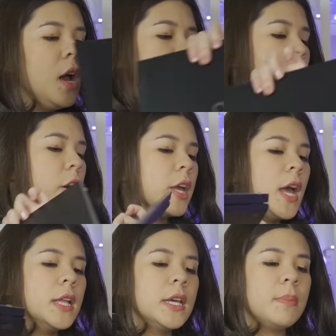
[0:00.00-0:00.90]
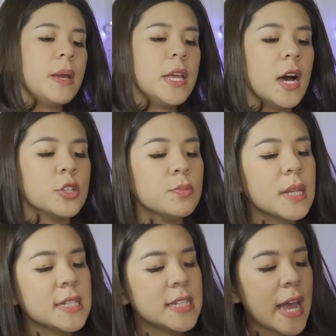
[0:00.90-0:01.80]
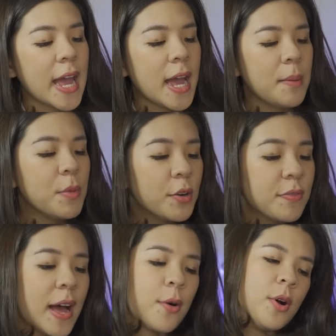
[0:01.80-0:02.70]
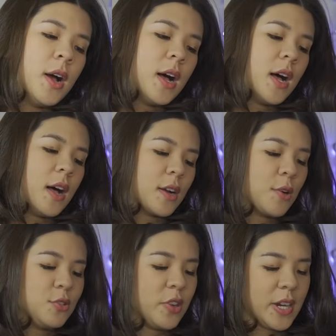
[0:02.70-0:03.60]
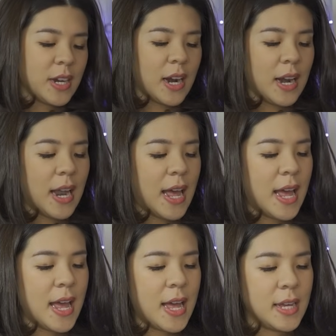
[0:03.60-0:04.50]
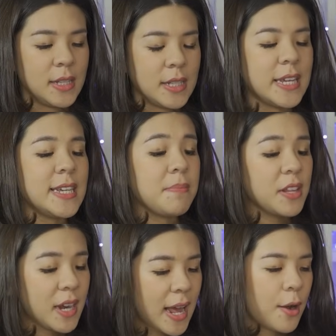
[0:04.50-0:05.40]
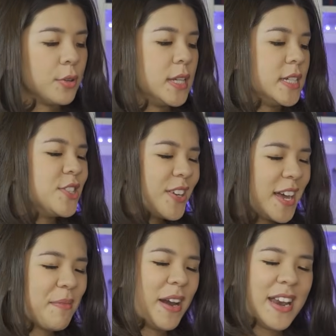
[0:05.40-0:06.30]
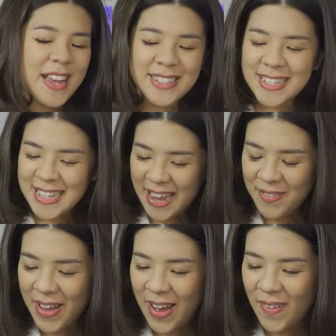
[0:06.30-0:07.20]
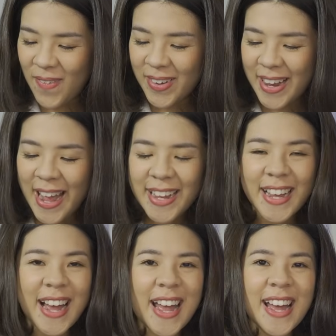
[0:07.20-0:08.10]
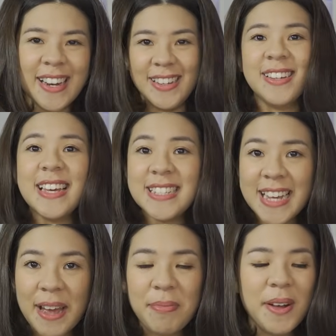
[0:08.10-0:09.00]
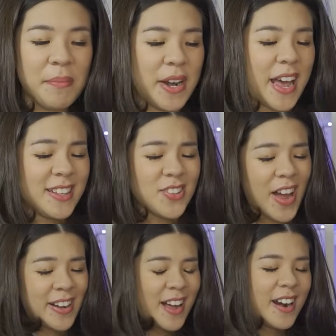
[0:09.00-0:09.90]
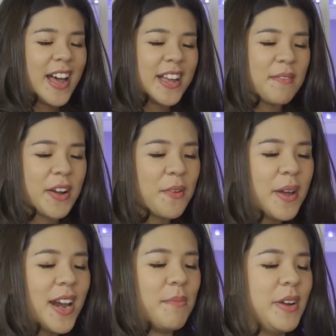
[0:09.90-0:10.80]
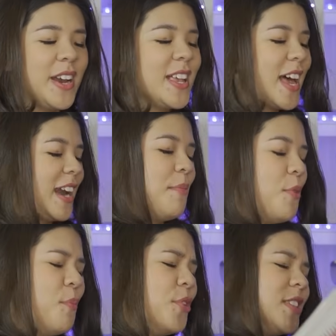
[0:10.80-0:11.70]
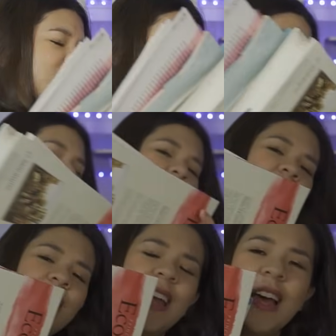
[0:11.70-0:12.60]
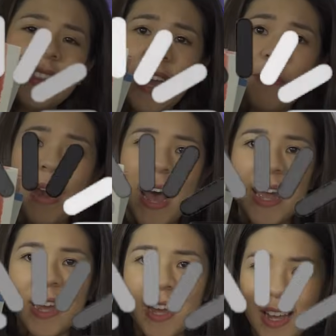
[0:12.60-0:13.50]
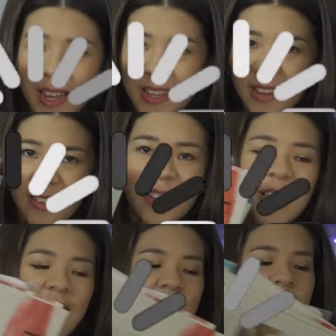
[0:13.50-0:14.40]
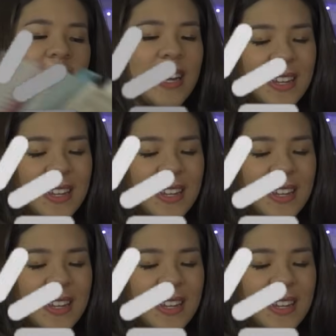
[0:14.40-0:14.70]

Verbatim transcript: rồi thì bây giờ chúng ta sẽ bước vào uh, câu chuyện rằng là ghi chép như thế nào thì trước khi mình đi chia sẻ vào các cái hình thức ghi chép á, mình đã soạn ra ở đây các bạn có biết là mình đã dành ra một buổi chiều để tìm lại những cái